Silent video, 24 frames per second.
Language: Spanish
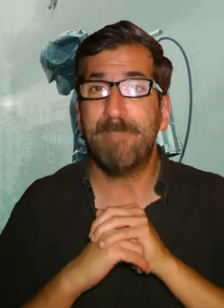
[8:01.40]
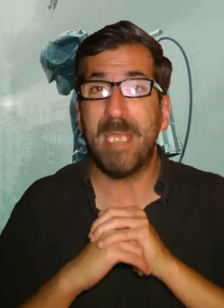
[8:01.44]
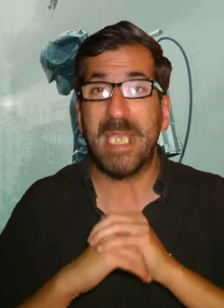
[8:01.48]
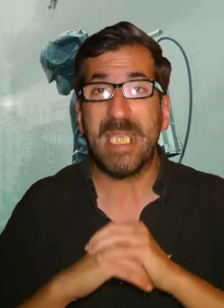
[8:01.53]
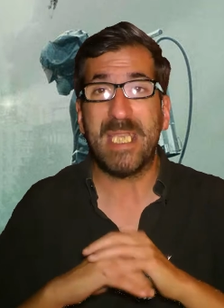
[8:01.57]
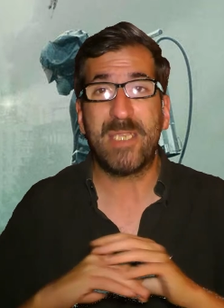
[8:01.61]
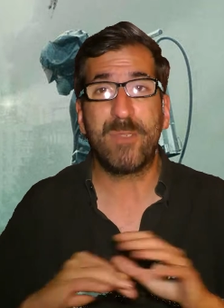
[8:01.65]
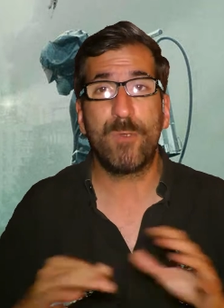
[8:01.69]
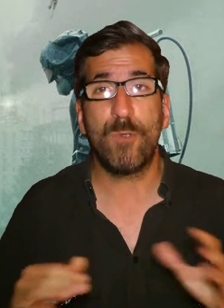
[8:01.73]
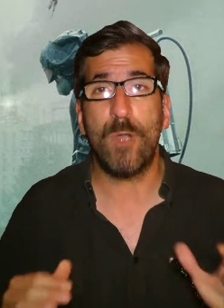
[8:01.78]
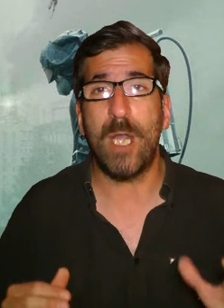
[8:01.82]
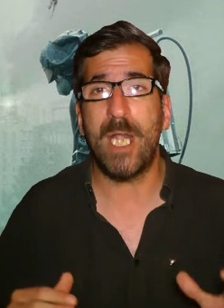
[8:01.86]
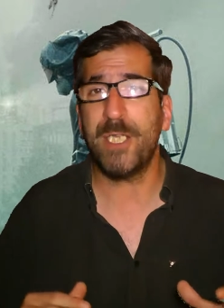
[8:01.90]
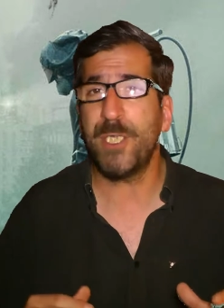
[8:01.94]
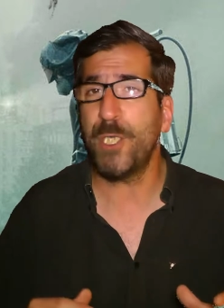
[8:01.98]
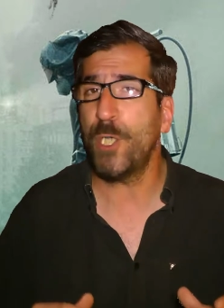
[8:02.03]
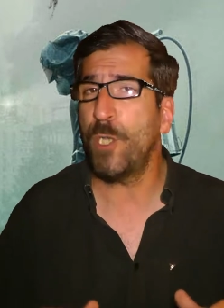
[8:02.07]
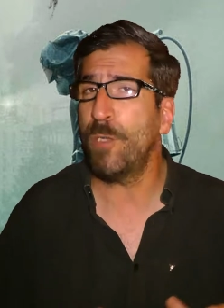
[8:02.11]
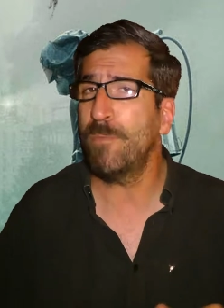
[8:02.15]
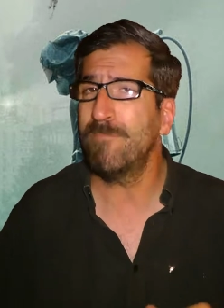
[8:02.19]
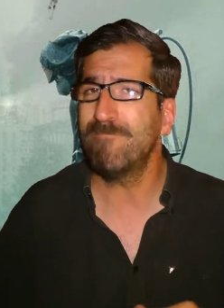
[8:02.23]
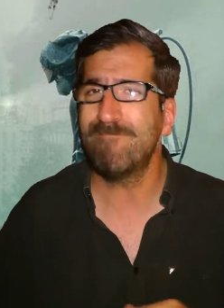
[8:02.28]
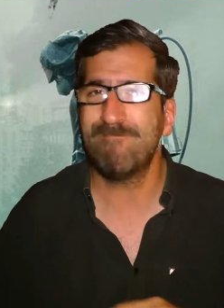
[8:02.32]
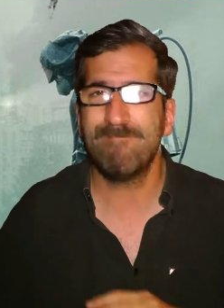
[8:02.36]

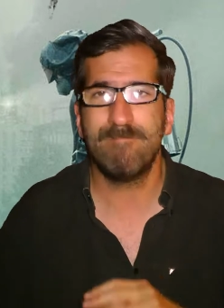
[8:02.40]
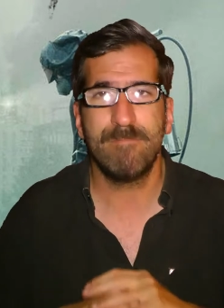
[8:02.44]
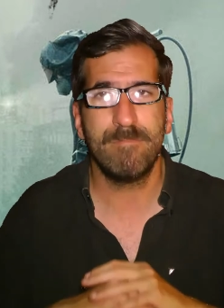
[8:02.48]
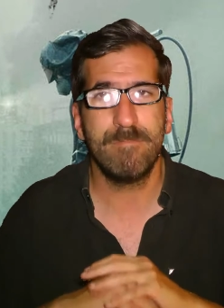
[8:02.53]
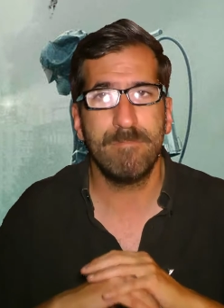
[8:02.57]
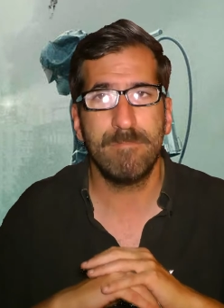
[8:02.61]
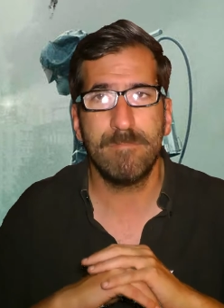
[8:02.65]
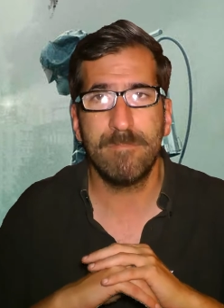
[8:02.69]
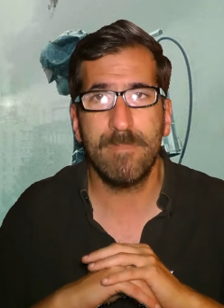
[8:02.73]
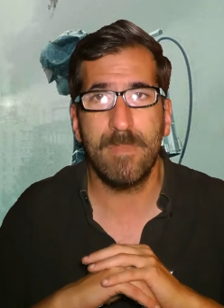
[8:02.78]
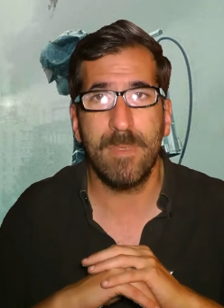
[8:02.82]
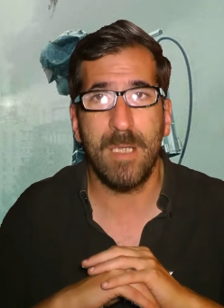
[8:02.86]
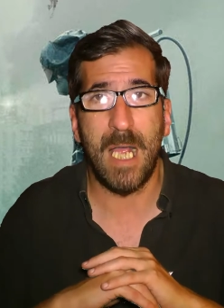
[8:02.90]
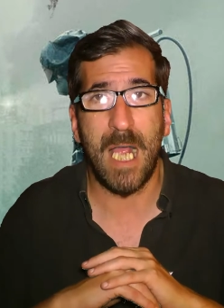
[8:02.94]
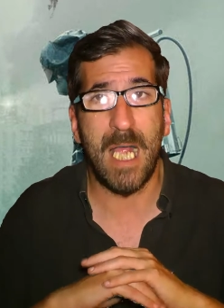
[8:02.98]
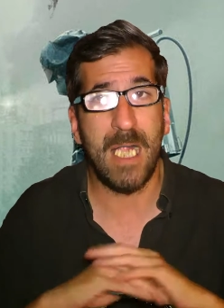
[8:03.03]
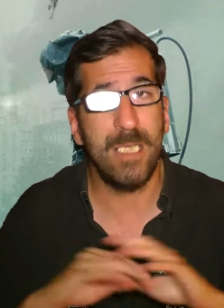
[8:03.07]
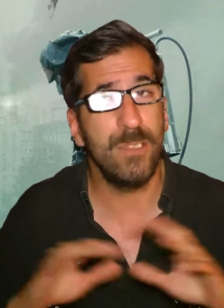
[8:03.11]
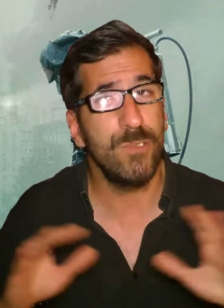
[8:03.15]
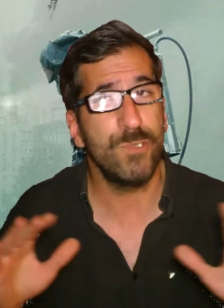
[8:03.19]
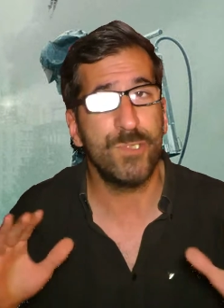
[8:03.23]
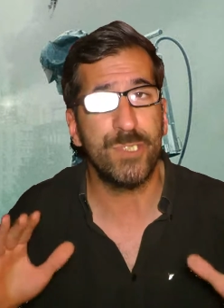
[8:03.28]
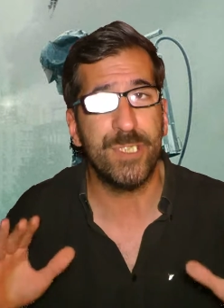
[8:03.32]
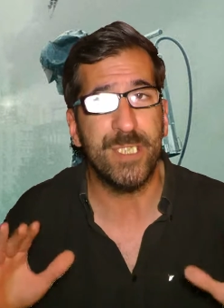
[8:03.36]
vestuario,
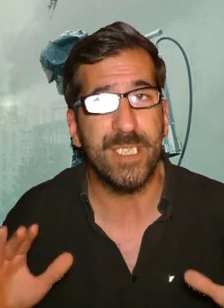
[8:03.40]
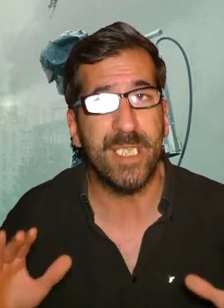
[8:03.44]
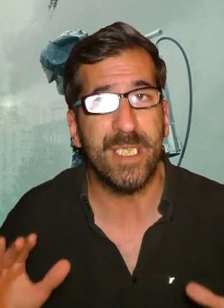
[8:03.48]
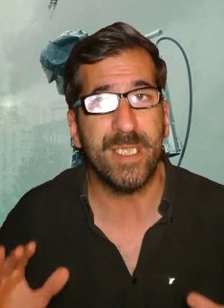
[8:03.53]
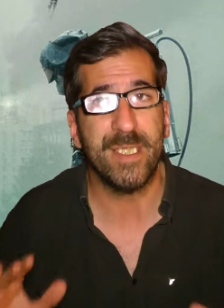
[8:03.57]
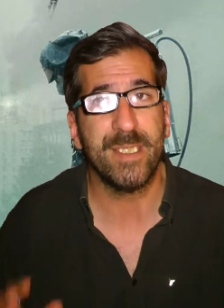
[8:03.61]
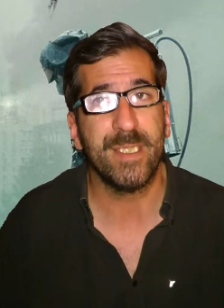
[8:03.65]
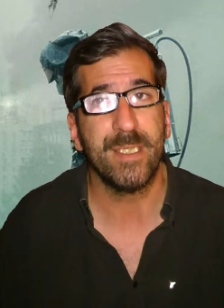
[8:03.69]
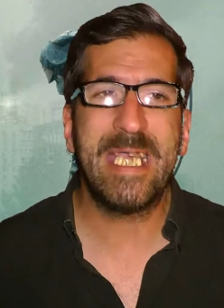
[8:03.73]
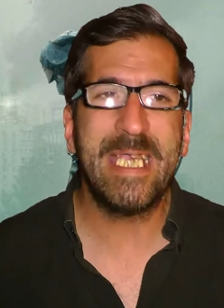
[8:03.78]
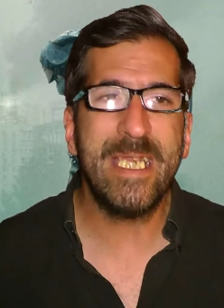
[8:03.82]
alucinante.